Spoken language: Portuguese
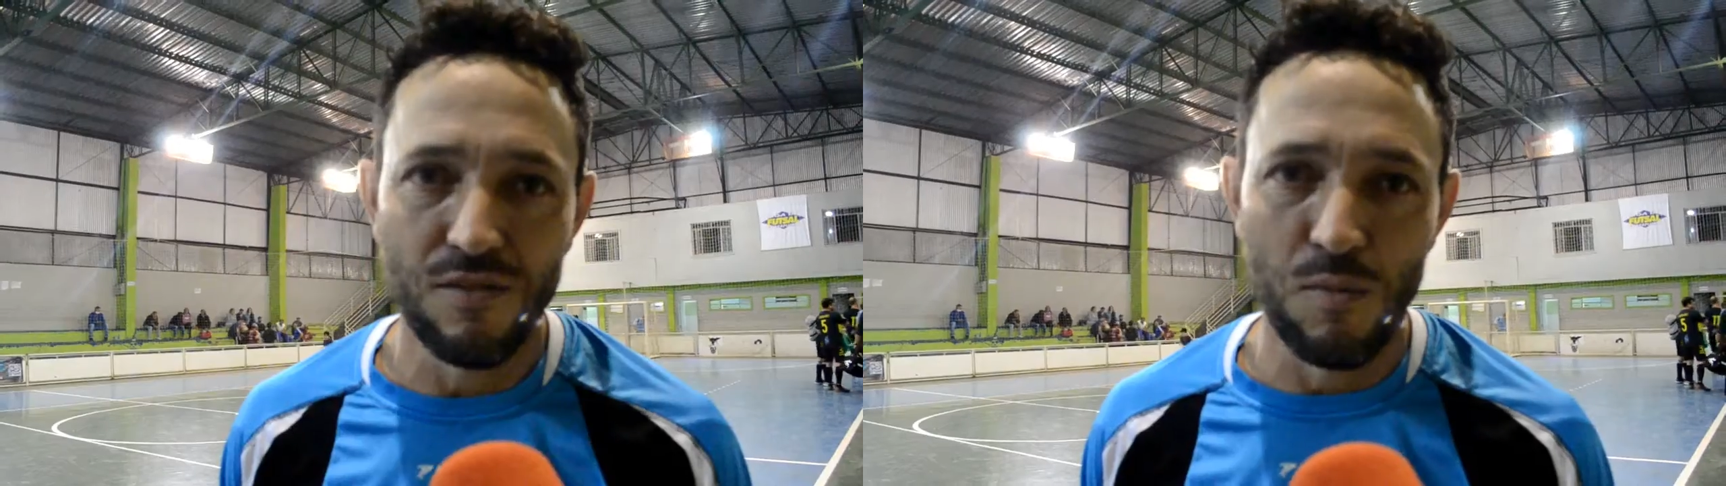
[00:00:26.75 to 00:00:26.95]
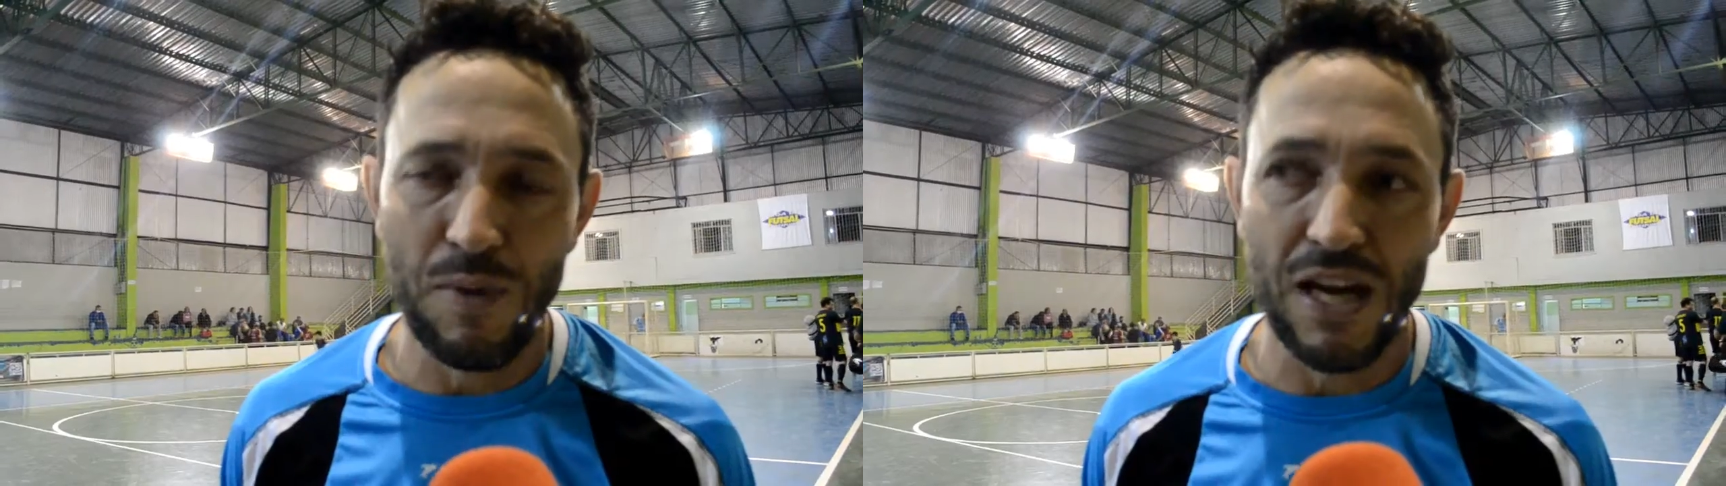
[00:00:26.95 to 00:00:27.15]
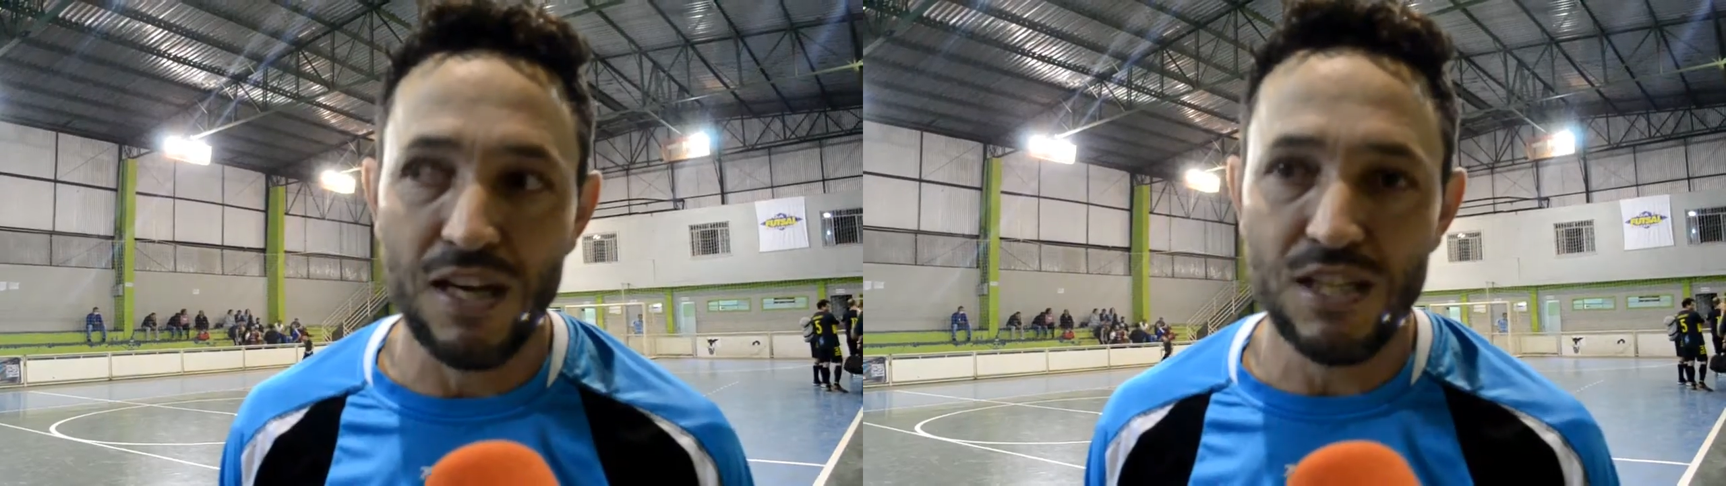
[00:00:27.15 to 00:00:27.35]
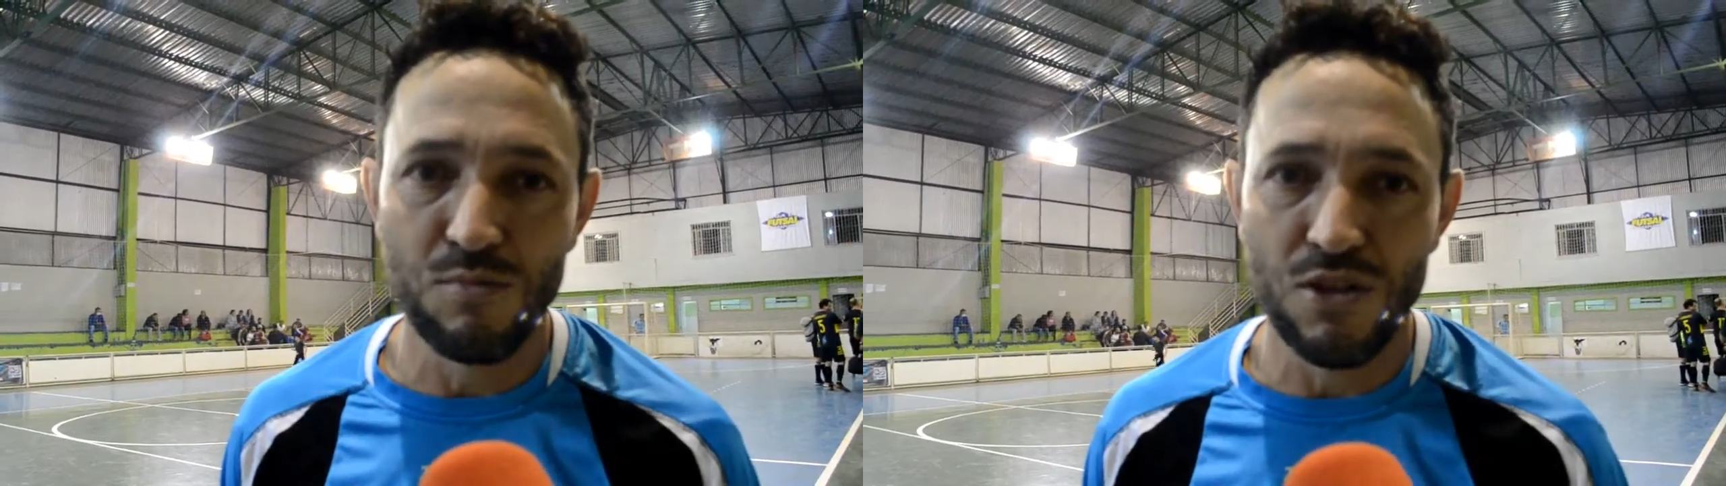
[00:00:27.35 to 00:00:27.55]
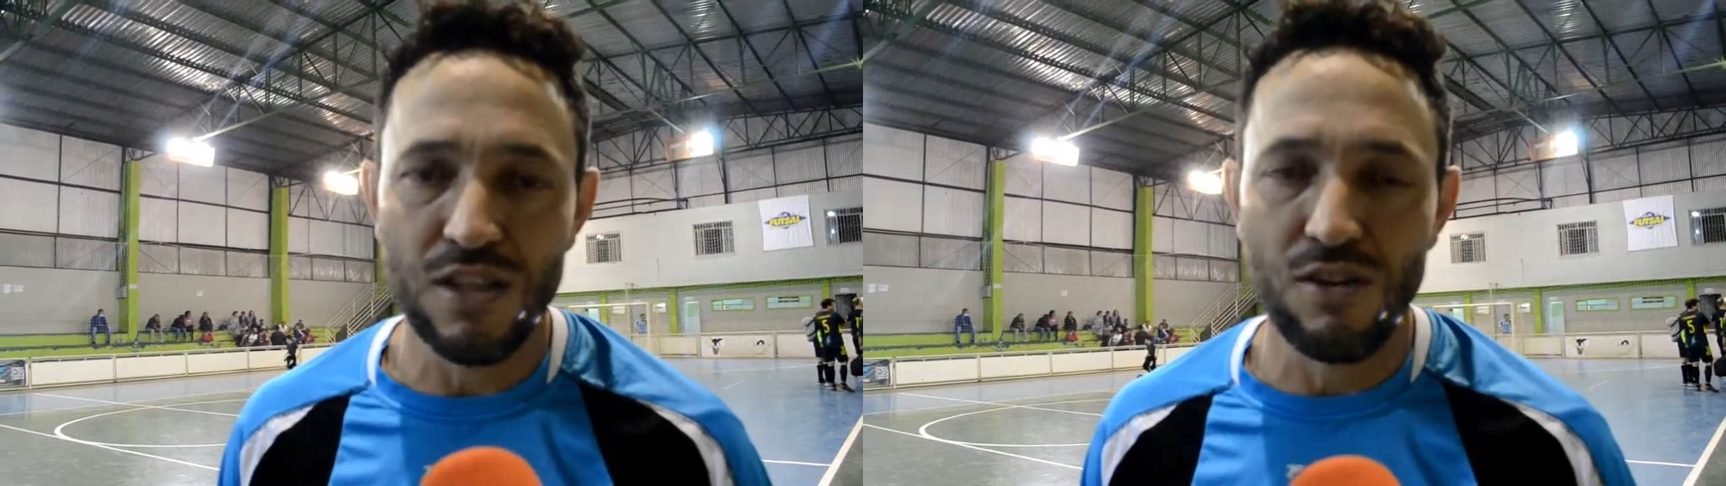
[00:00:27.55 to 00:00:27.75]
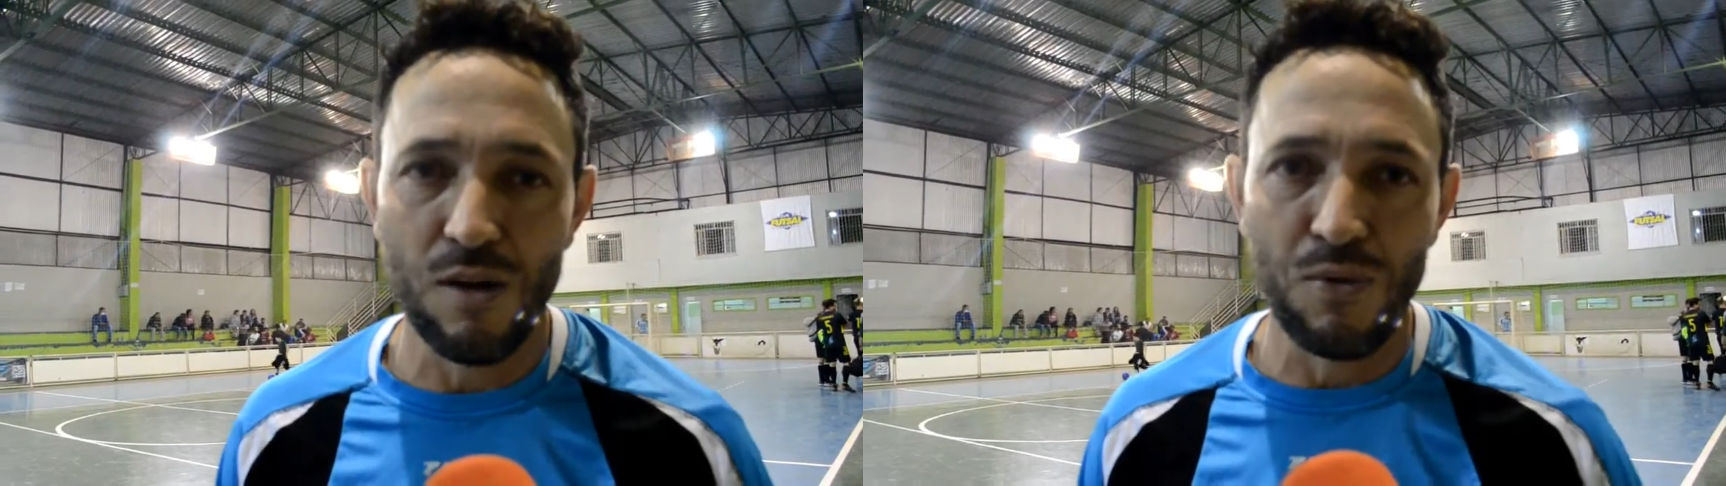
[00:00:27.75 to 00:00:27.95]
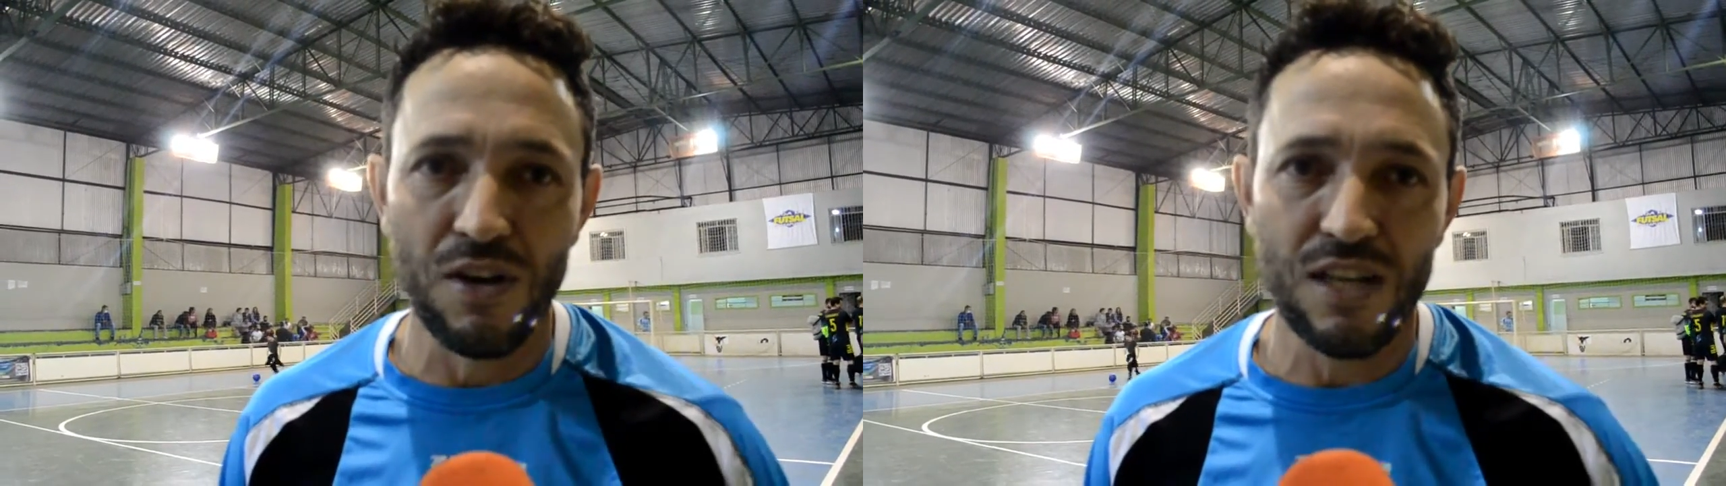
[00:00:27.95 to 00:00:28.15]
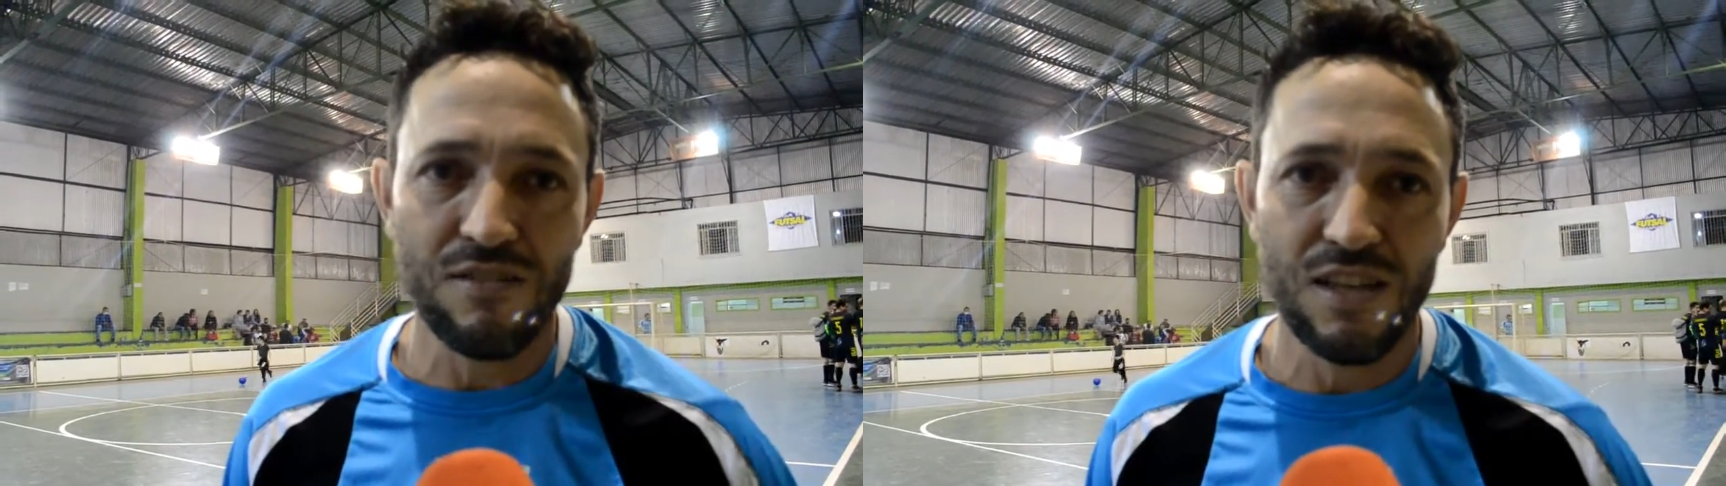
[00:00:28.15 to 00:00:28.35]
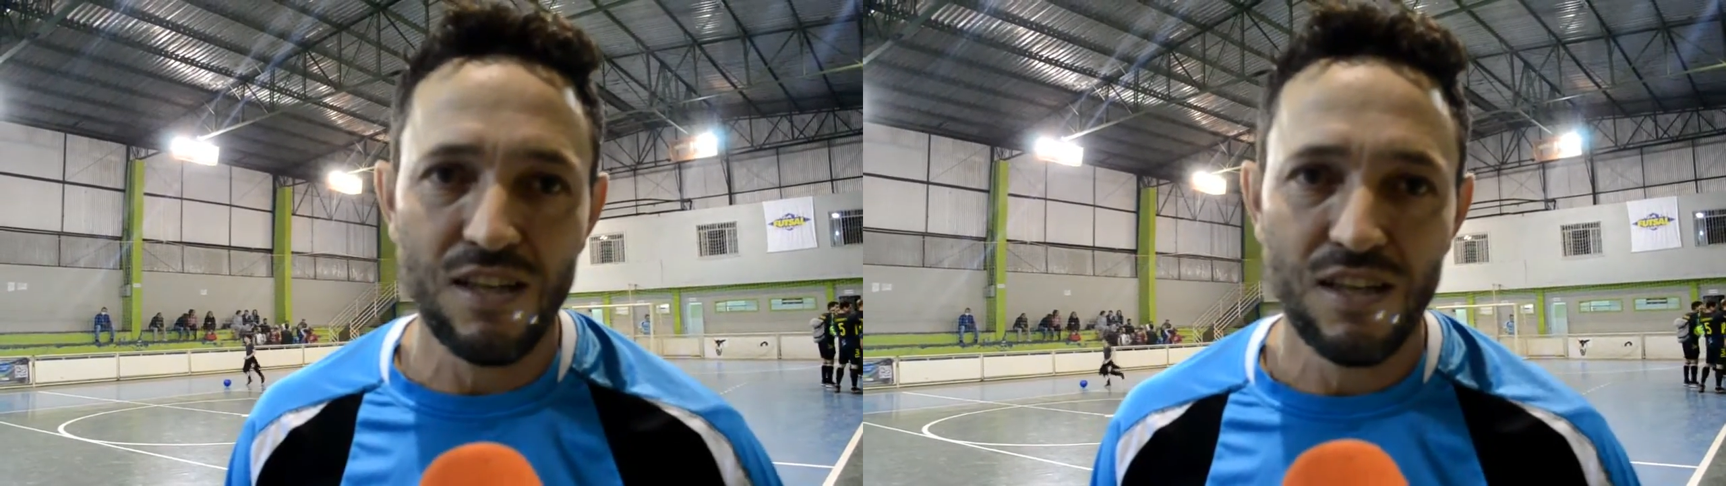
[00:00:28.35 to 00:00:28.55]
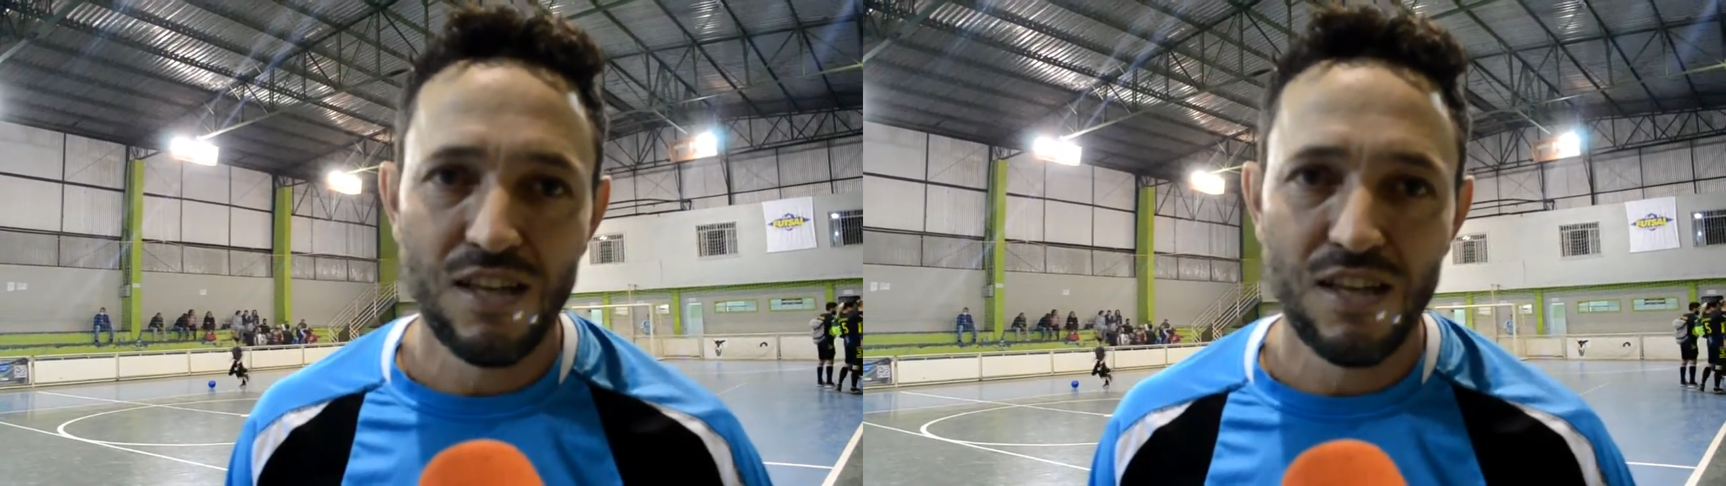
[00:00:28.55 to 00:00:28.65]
vamos pegar ritmo durante o campeonato aí.